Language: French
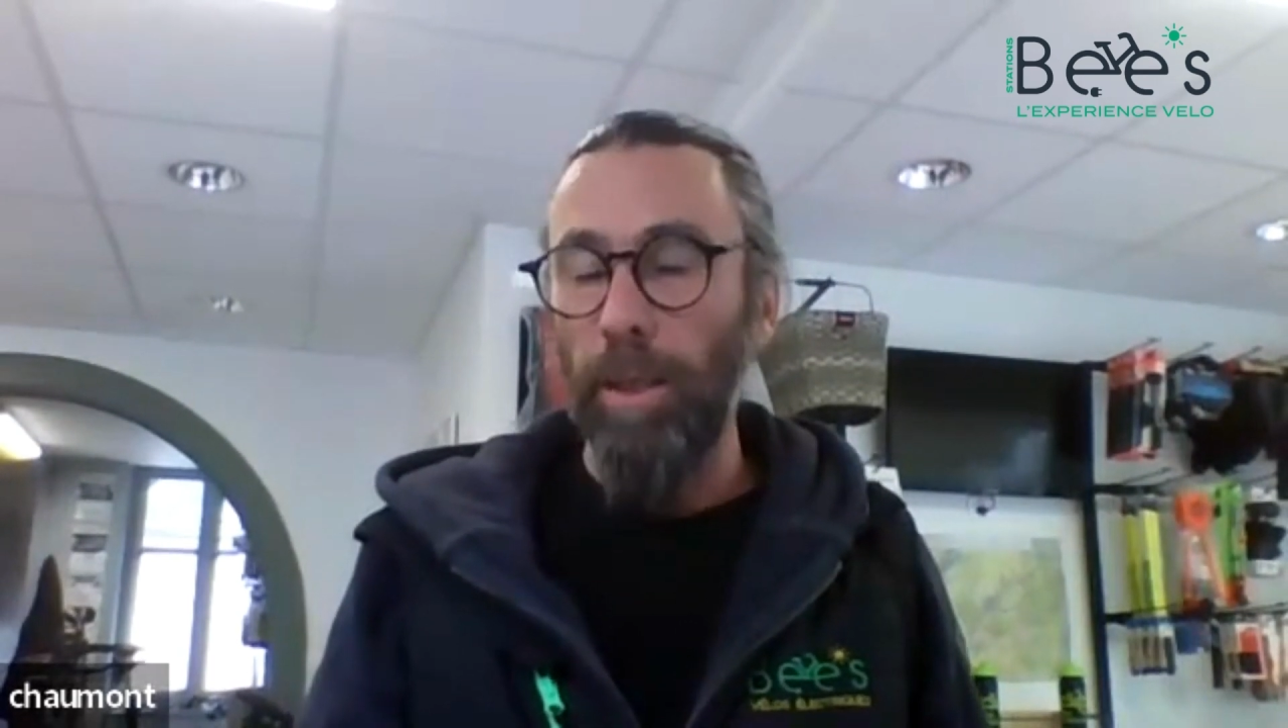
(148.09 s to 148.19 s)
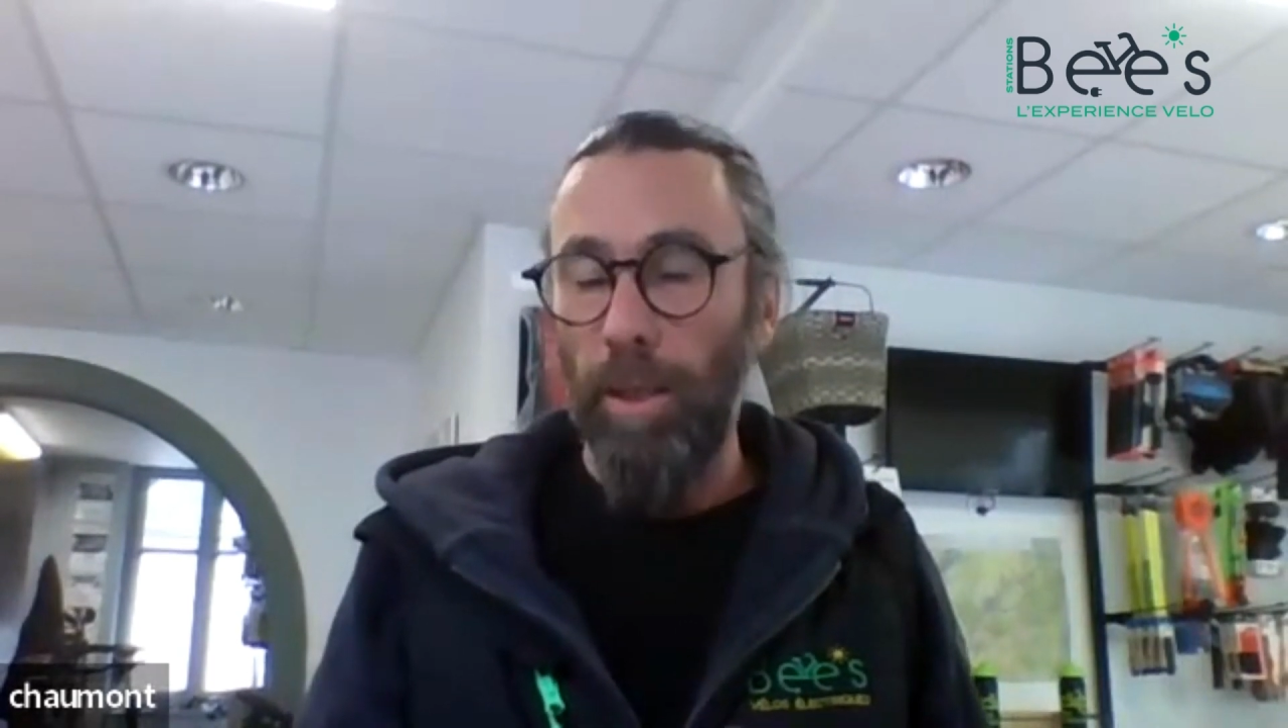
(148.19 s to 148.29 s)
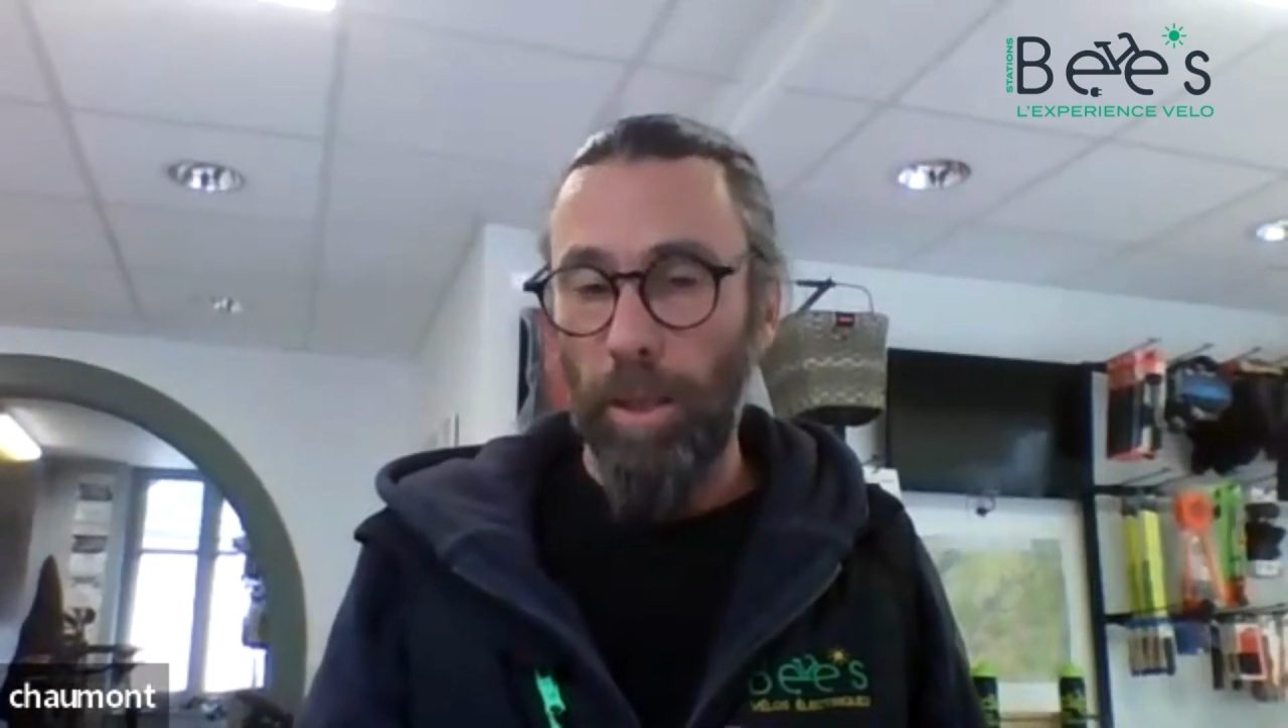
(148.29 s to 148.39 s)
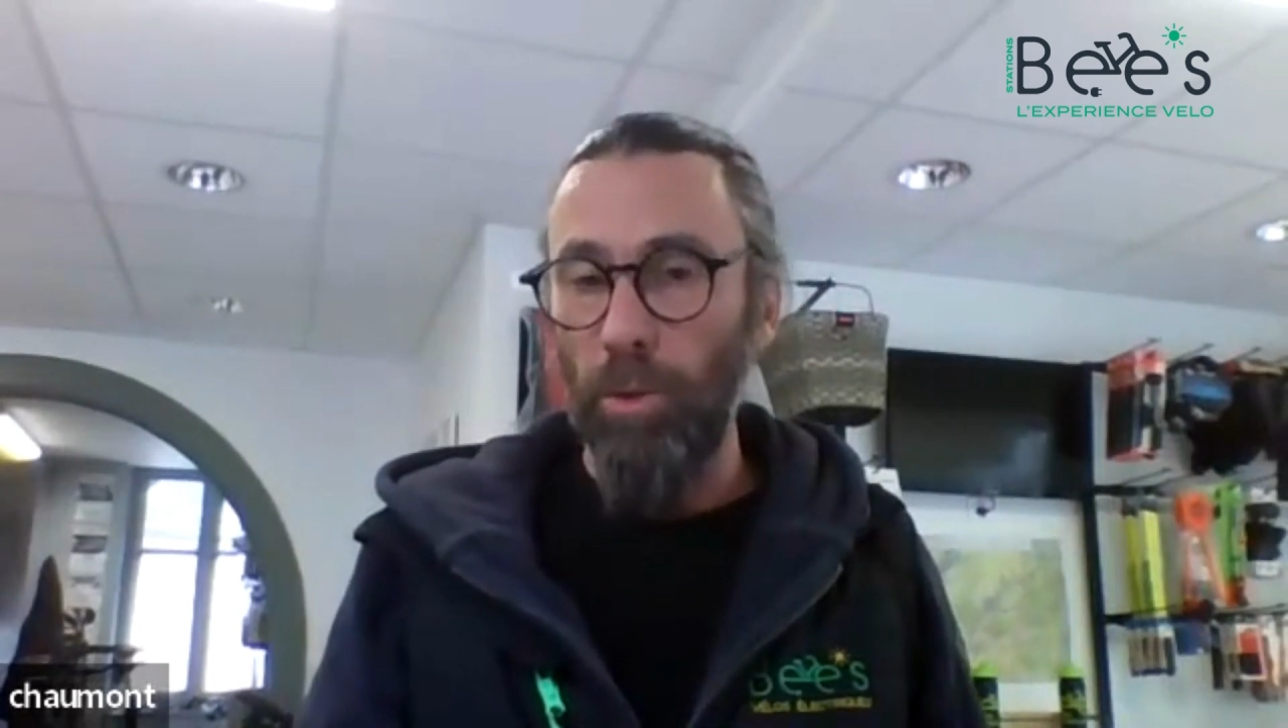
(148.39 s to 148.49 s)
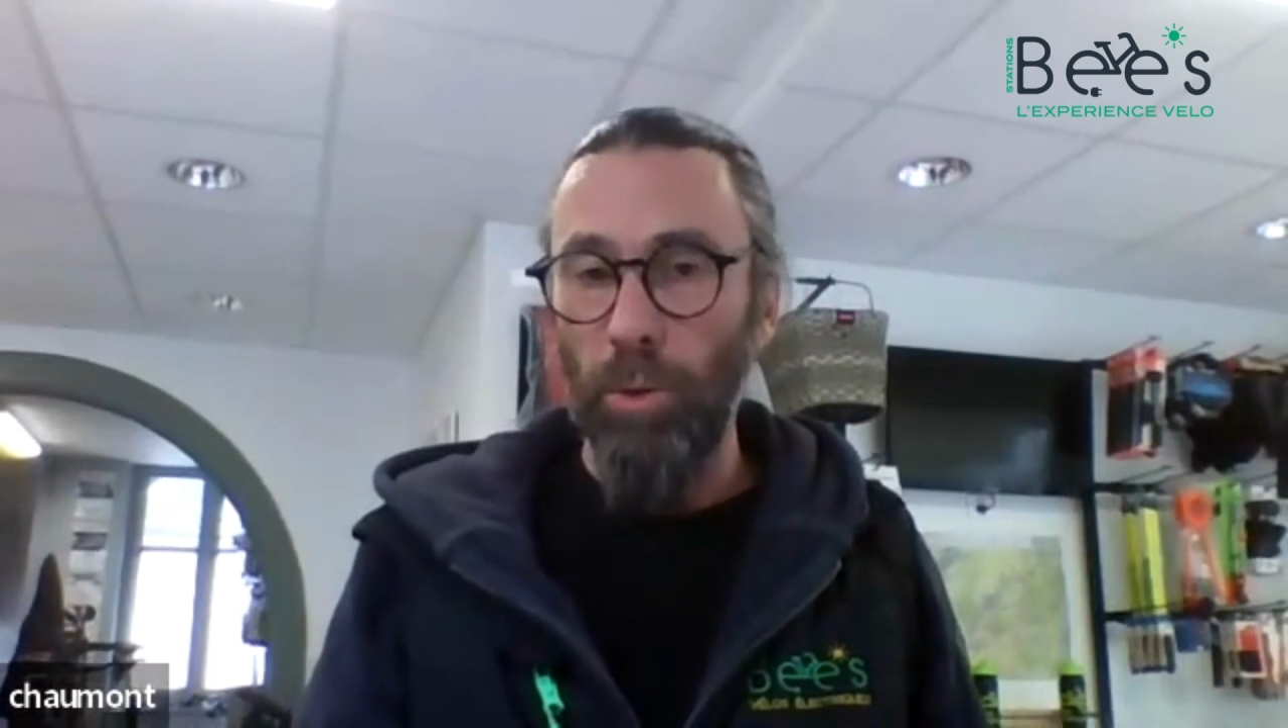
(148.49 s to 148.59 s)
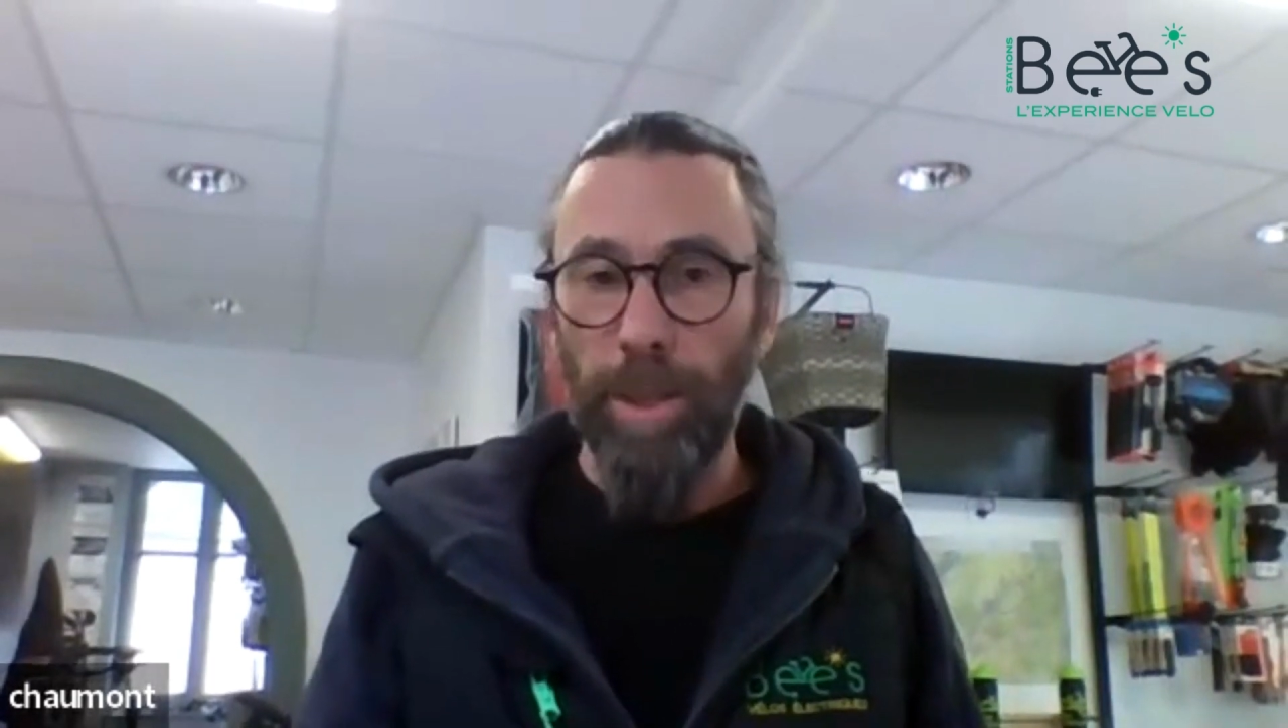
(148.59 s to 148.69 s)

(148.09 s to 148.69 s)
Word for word: qui est un lieu